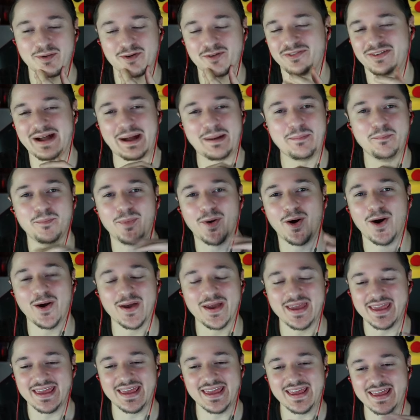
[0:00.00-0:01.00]
proprio
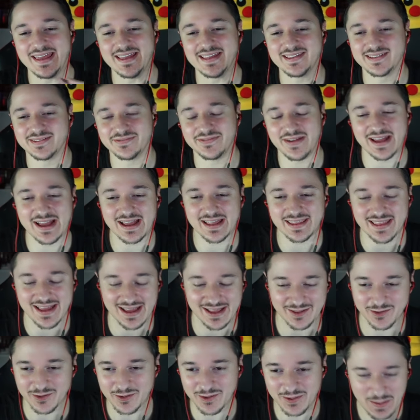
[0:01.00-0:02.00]
fanboy
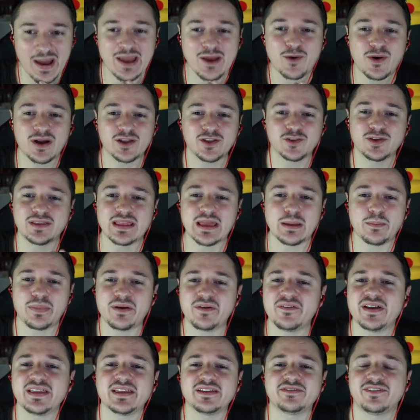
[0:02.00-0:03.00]
sfegatato. Ma in quanto
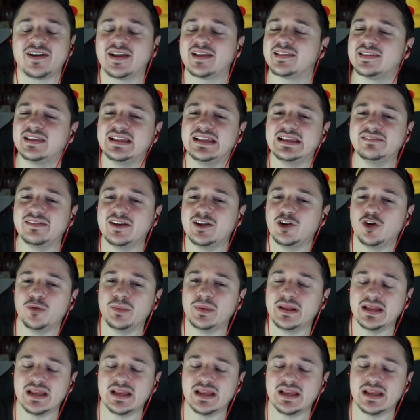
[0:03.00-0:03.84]
tempo avete fatto il livello